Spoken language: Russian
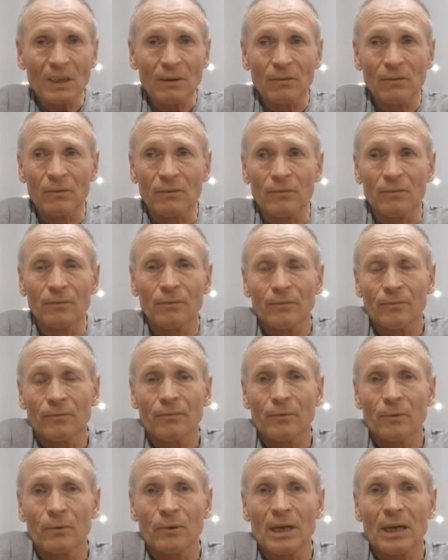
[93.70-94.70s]
У
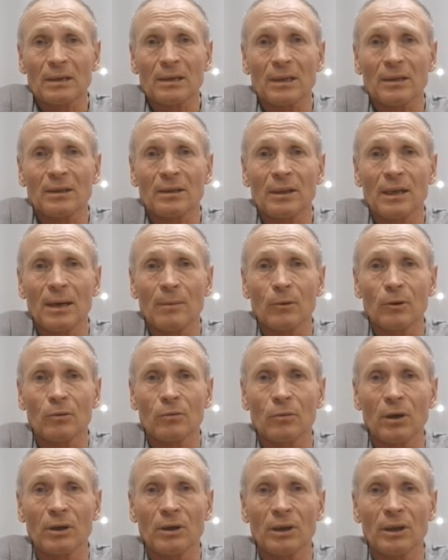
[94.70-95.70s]
нас сам он
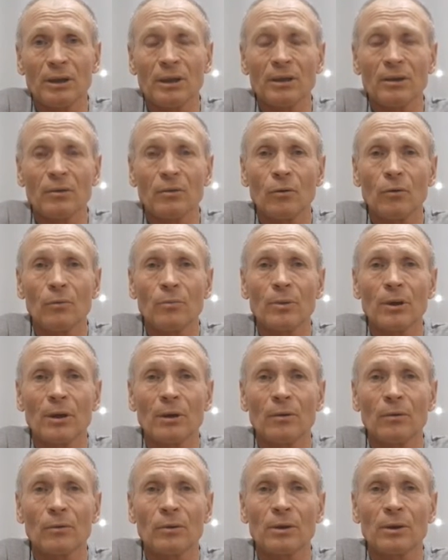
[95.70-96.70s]
уроженец
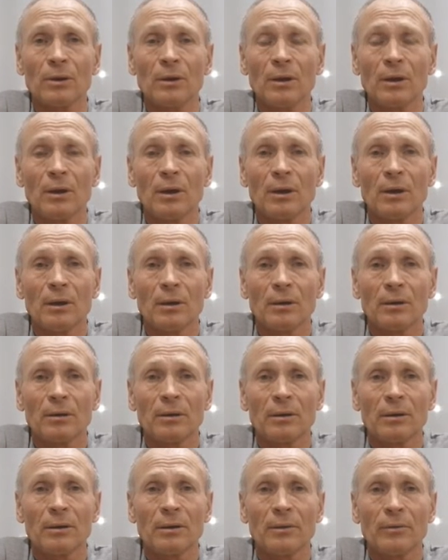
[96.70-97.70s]
Новоберлюс.
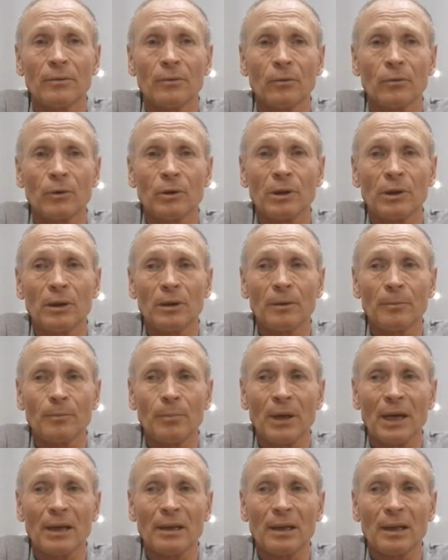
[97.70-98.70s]
Э, уже
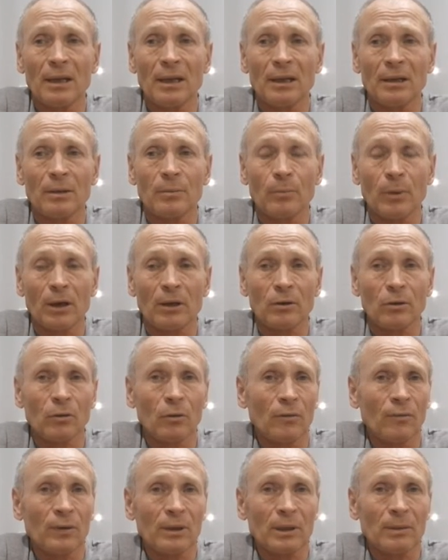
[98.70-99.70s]
5 лет
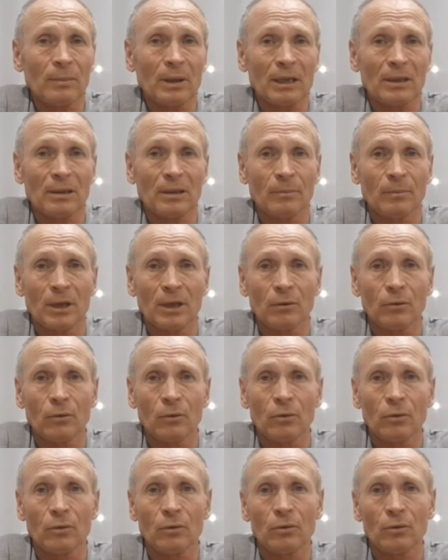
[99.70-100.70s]
прошло, в 2018
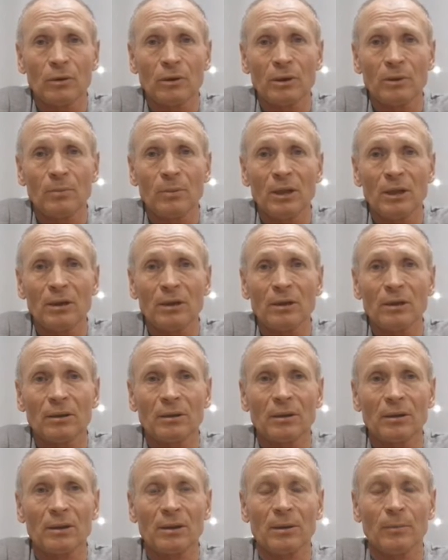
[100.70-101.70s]
году он должен
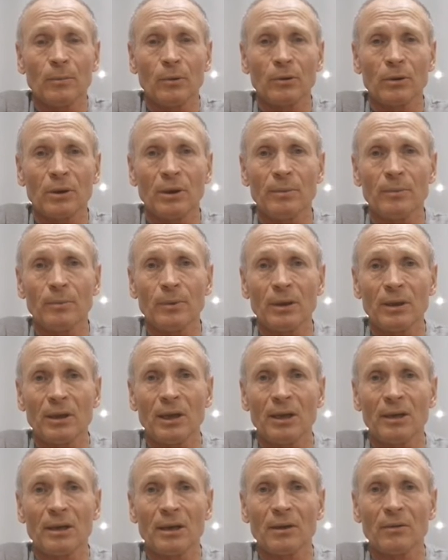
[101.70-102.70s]
смениться после
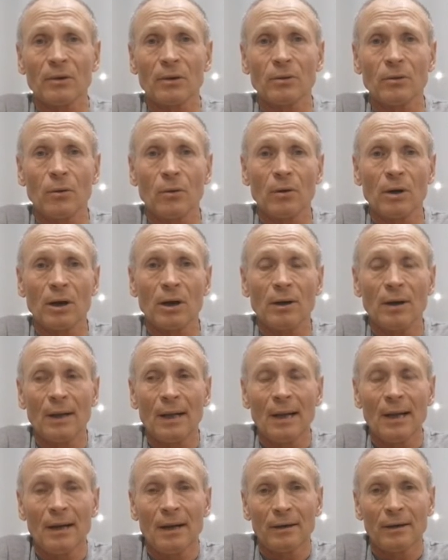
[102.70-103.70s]
пятилетнего срока,
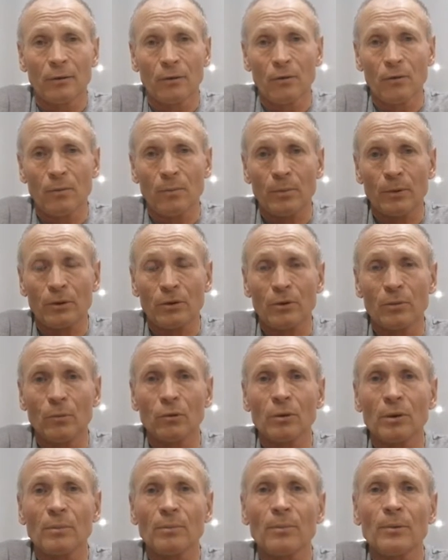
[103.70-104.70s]
но
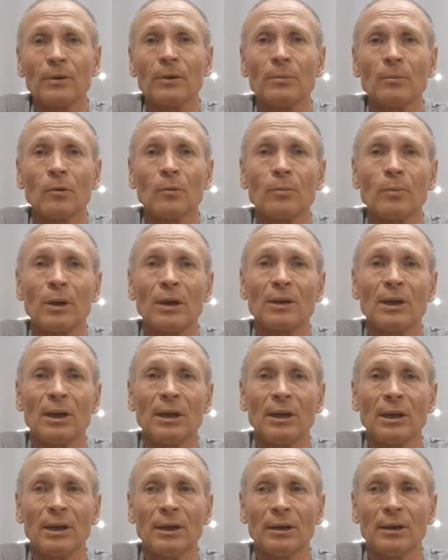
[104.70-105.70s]
почему-то ему
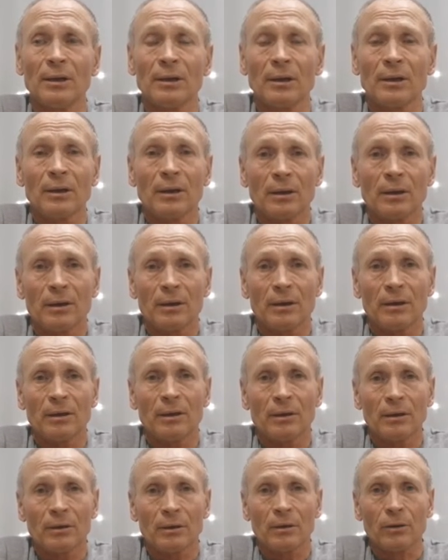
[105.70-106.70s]
продлили
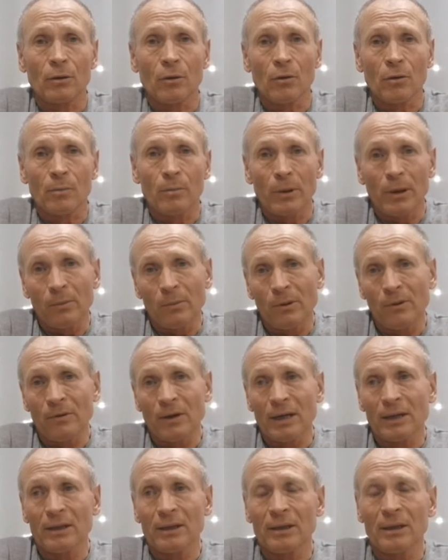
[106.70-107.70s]
Э, срок
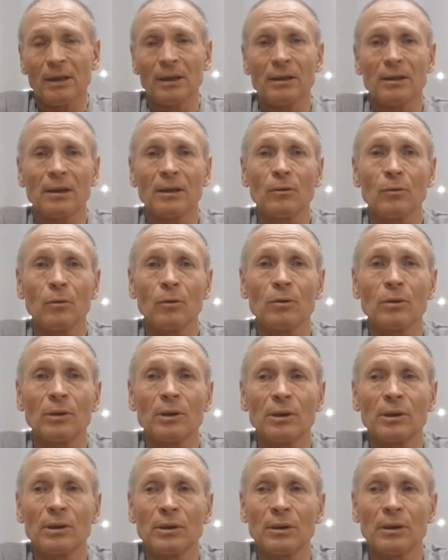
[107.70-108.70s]
пребывания на этой
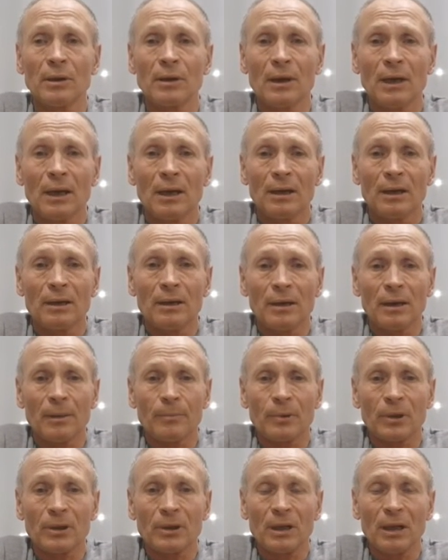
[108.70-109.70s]
должности. Я
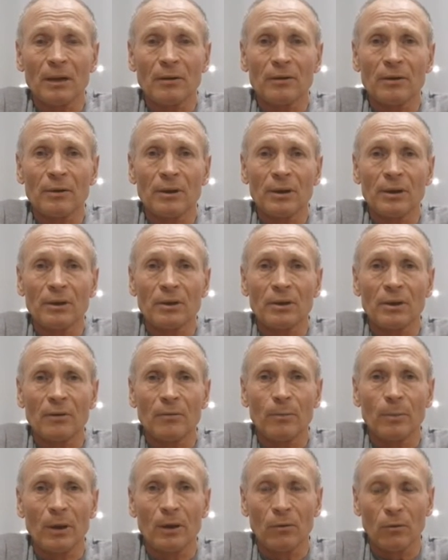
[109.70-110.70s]
писал лично
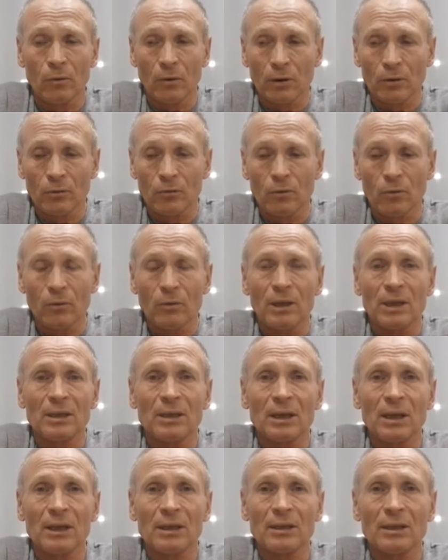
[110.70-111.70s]
в прокуратуру
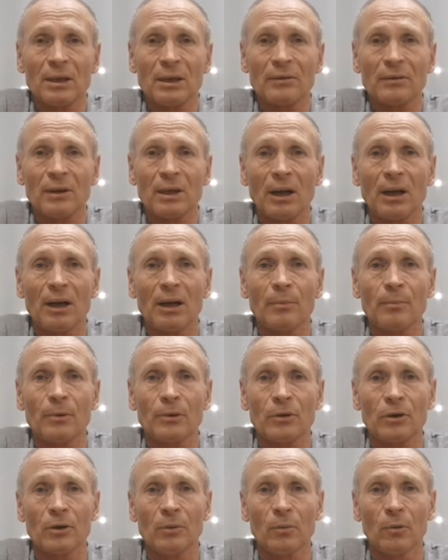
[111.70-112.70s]
Красноярского края,
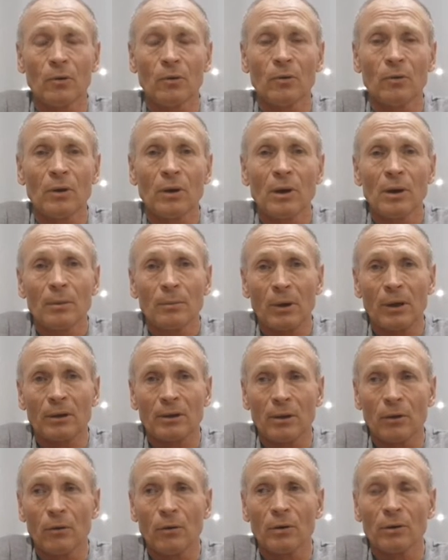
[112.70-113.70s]
почему
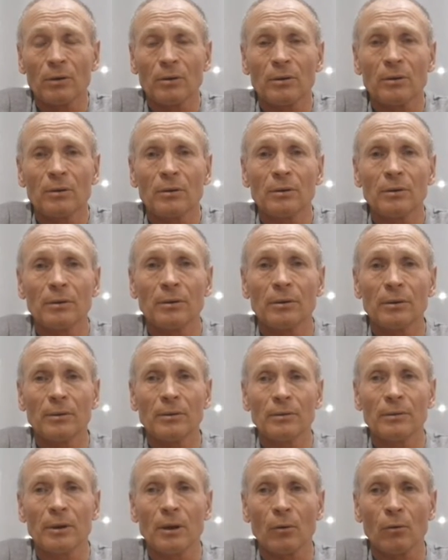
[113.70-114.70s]
продлен,
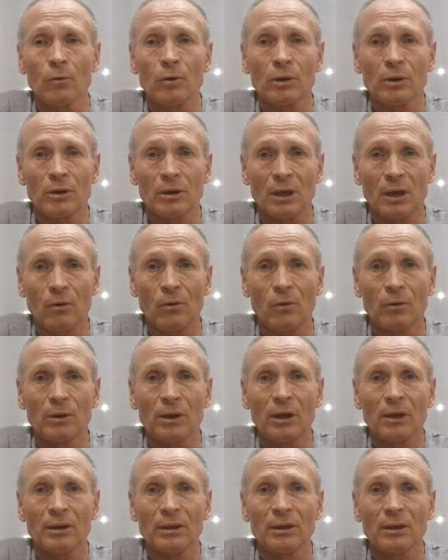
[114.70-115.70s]
э, нарушен
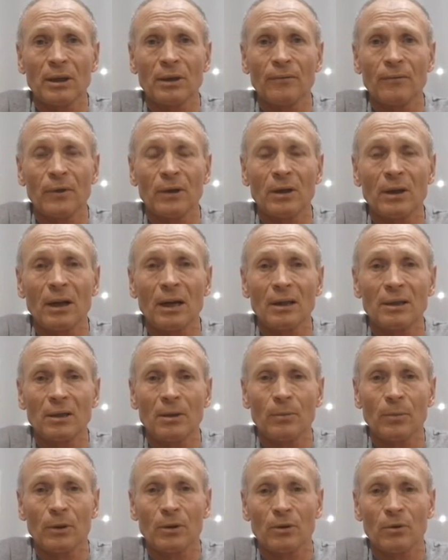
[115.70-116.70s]
закон Российской
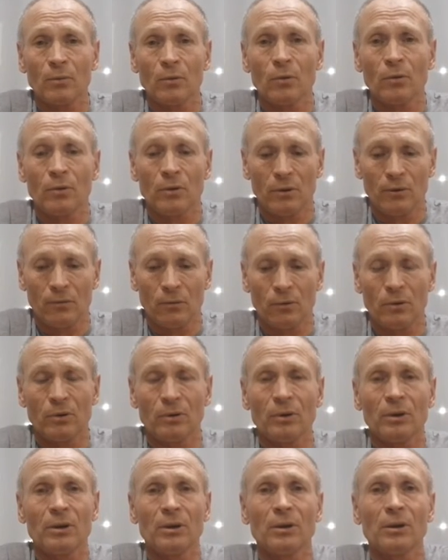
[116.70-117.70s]
Федерации, почему его
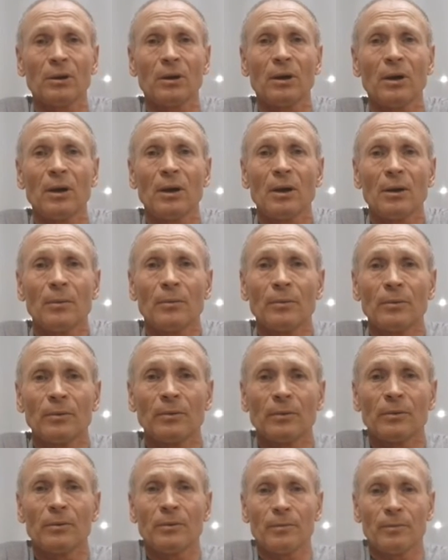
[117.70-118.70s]
не
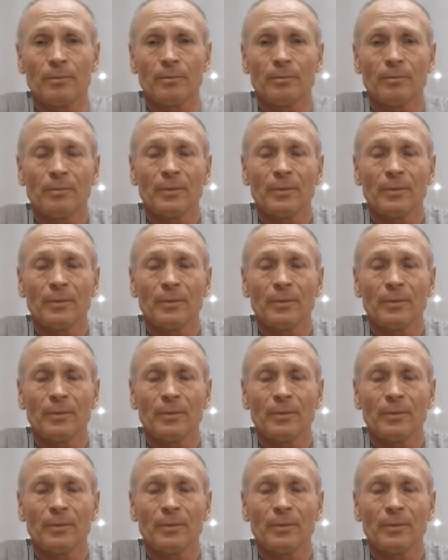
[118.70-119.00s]
э,